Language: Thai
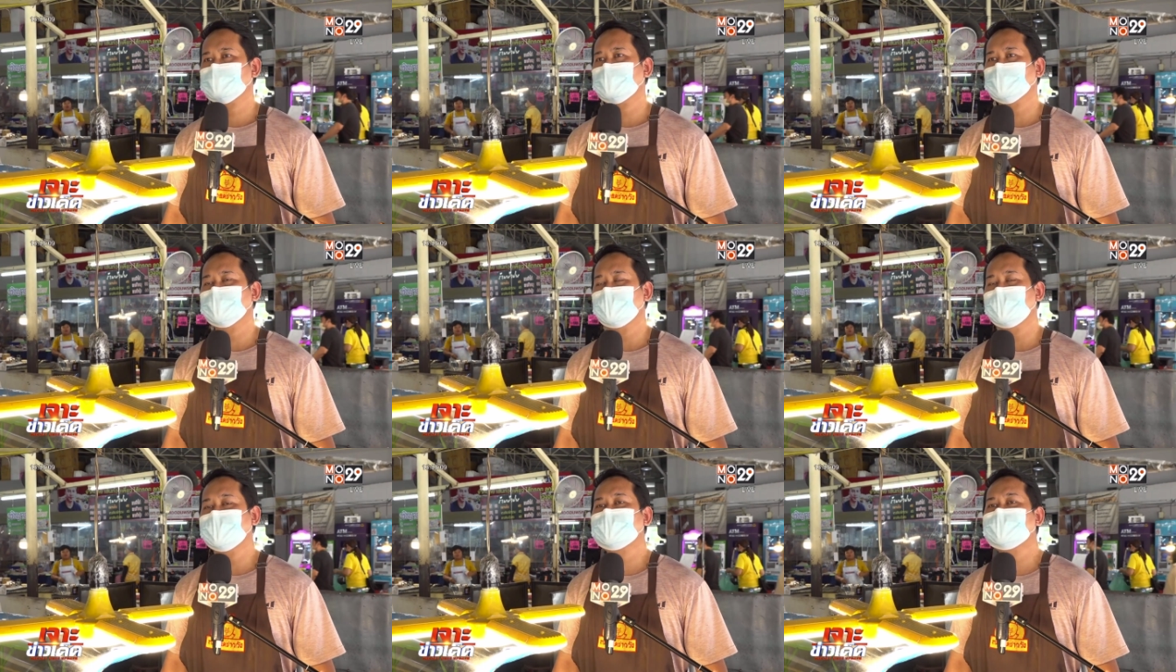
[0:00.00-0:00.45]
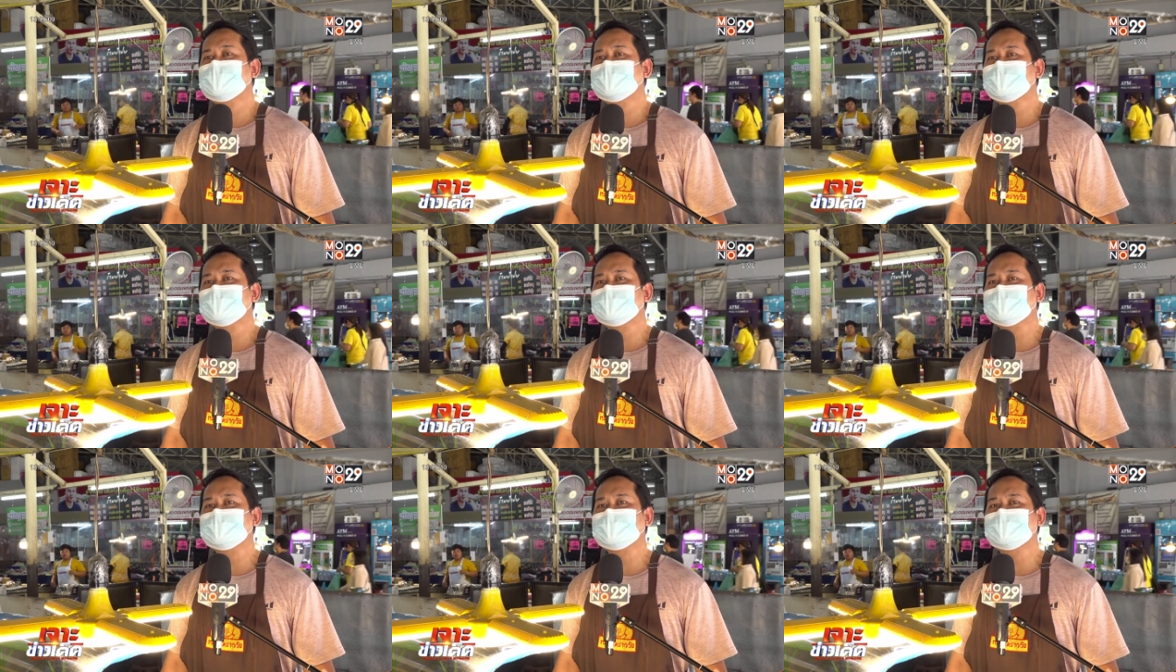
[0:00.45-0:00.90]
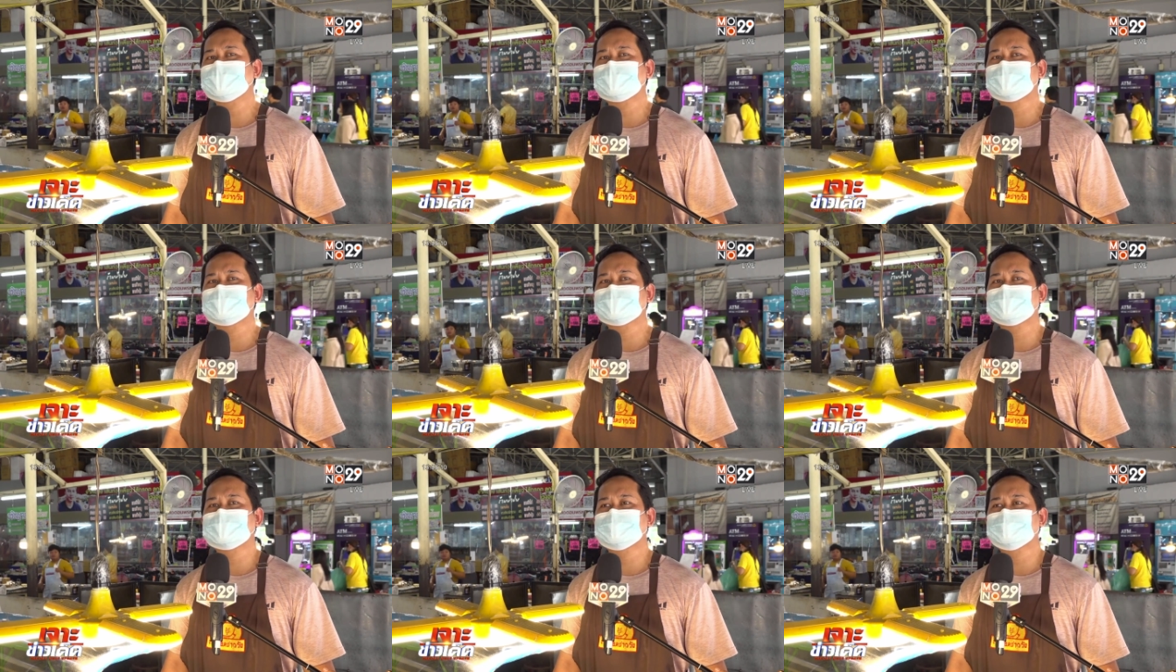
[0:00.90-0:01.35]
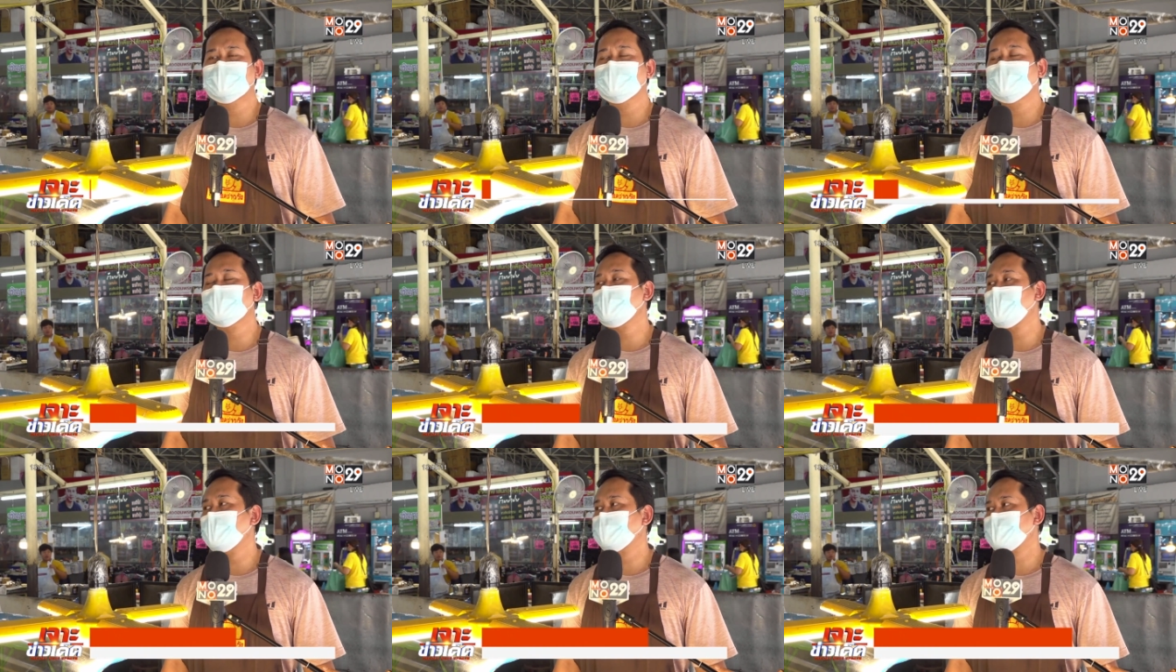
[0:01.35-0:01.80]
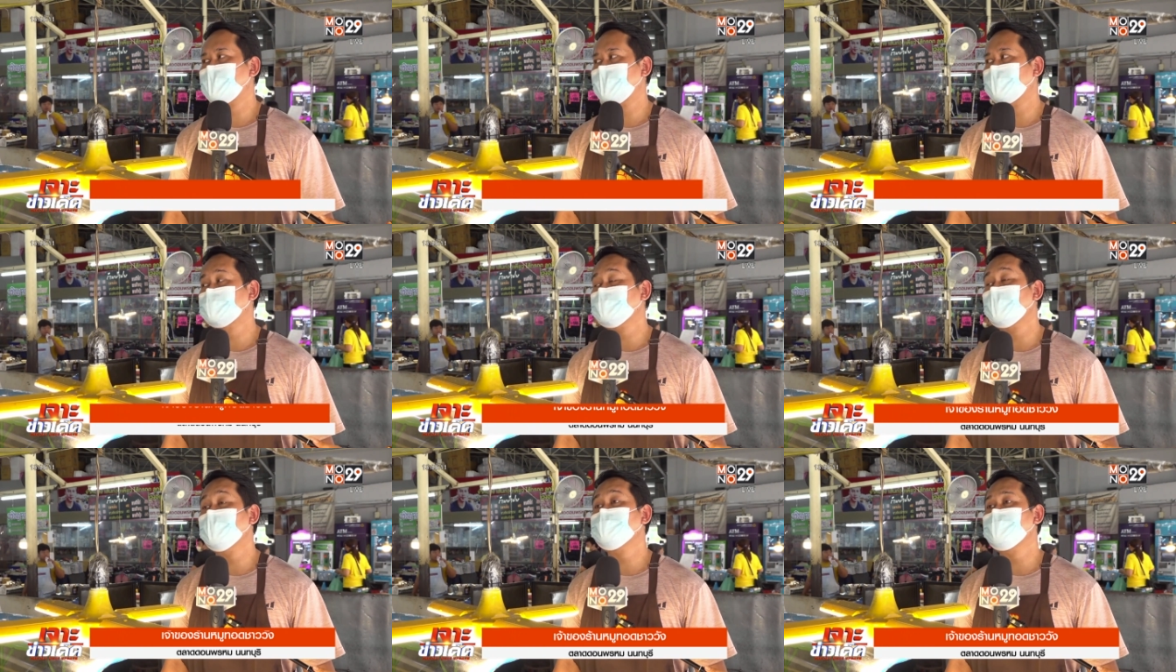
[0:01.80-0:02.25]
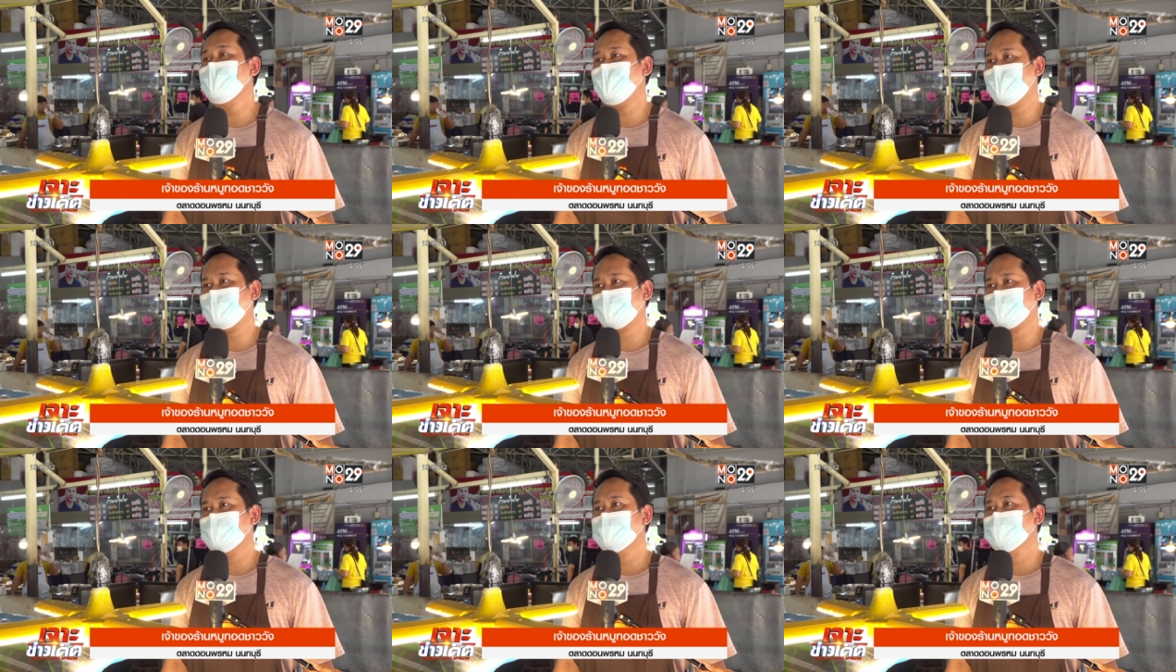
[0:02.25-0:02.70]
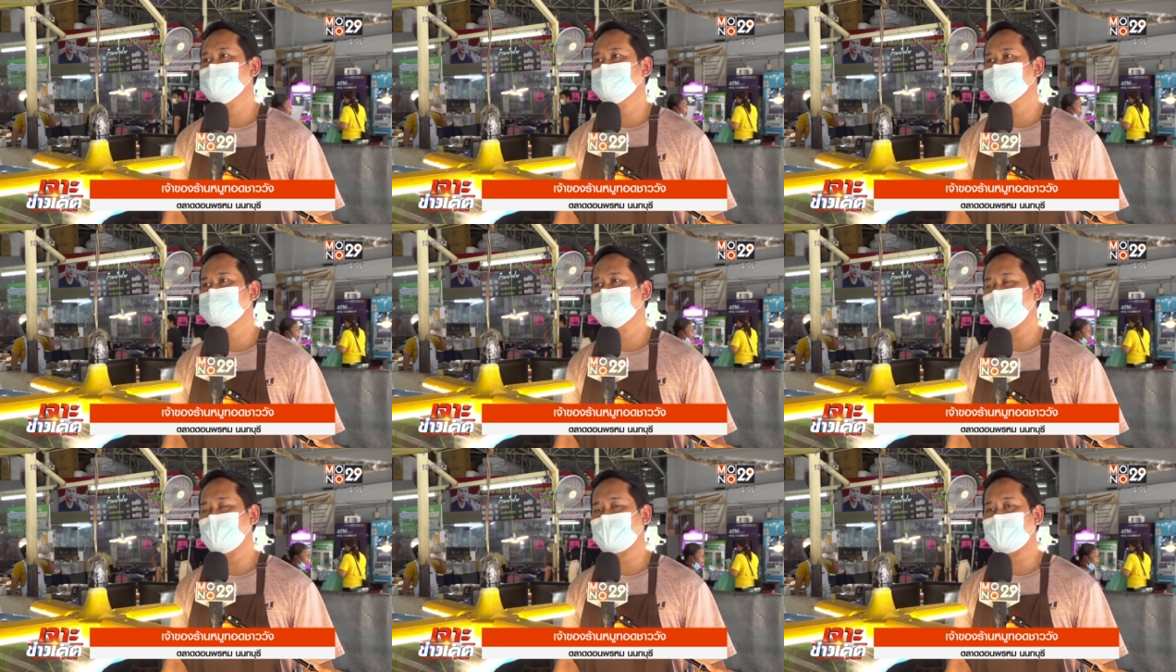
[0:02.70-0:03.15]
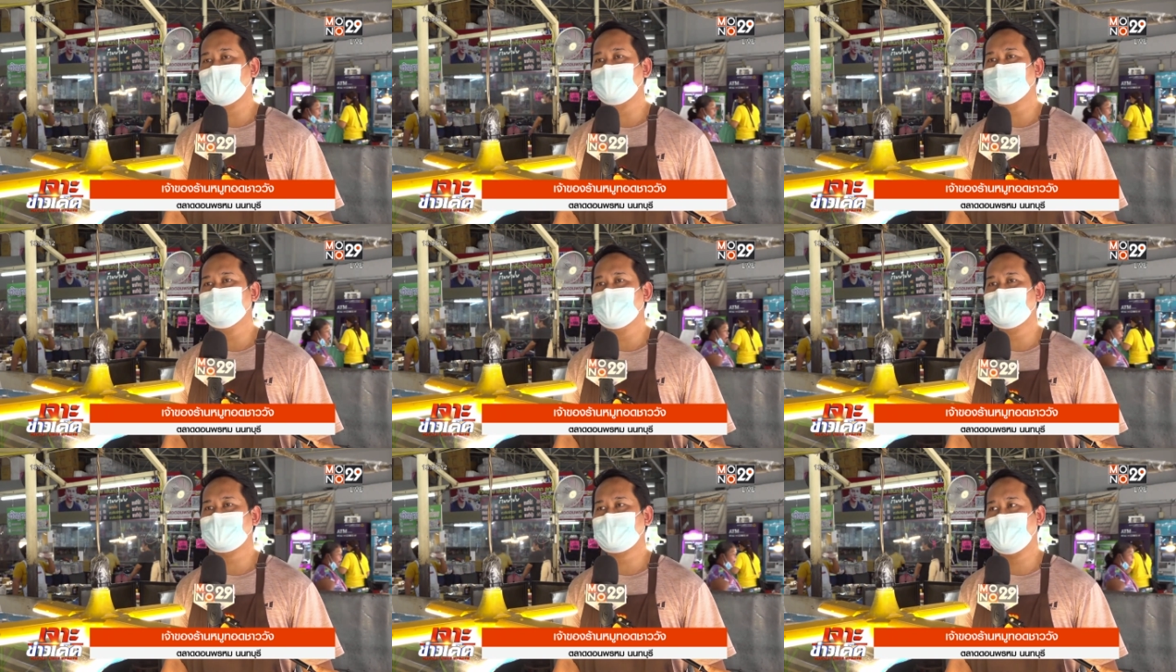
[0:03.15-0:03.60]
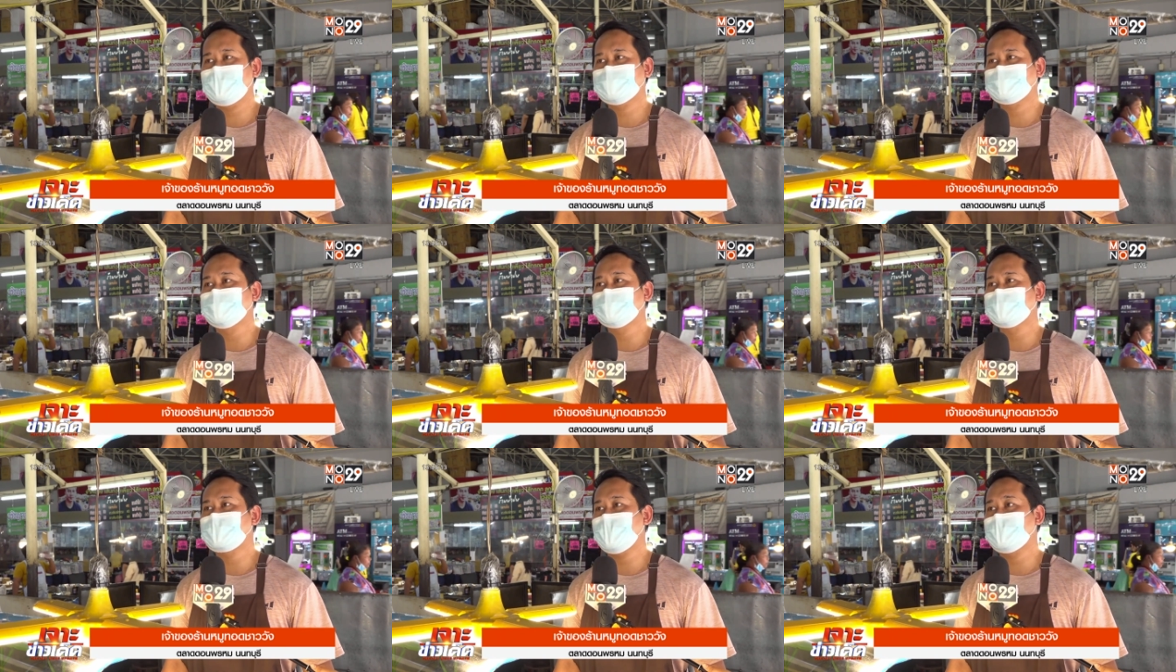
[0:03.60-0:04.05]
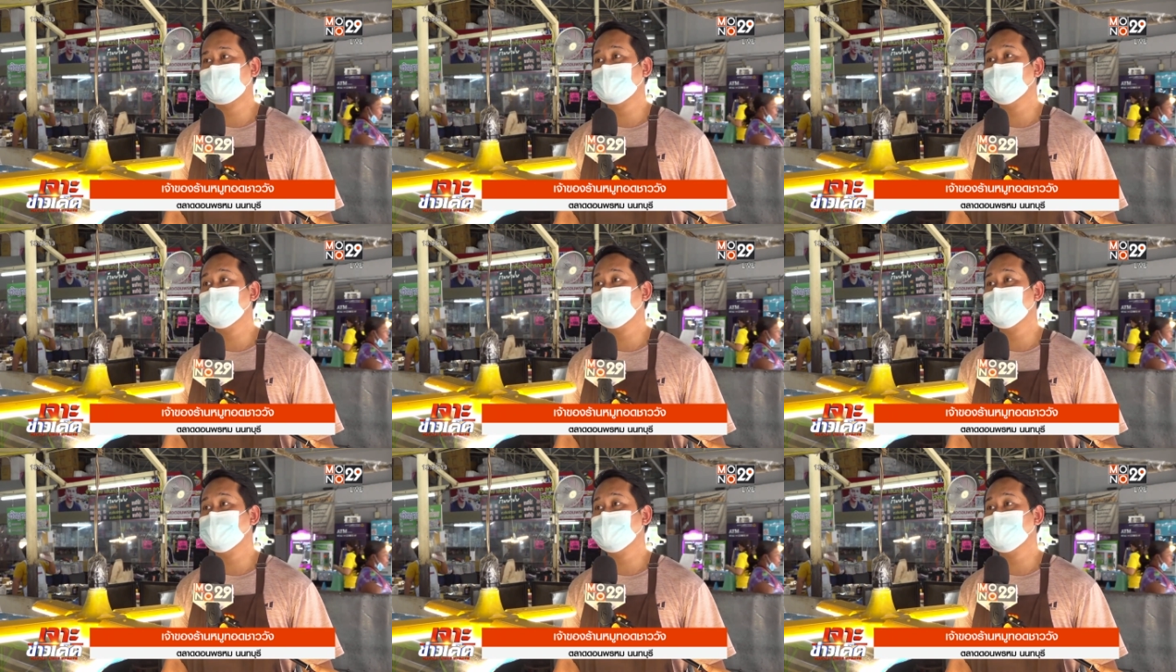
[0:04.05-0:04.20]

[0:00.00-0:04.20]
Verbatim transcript: ตรงนี้คือผู้ประกอบการต้องแบกแบกรับราคาสินค้า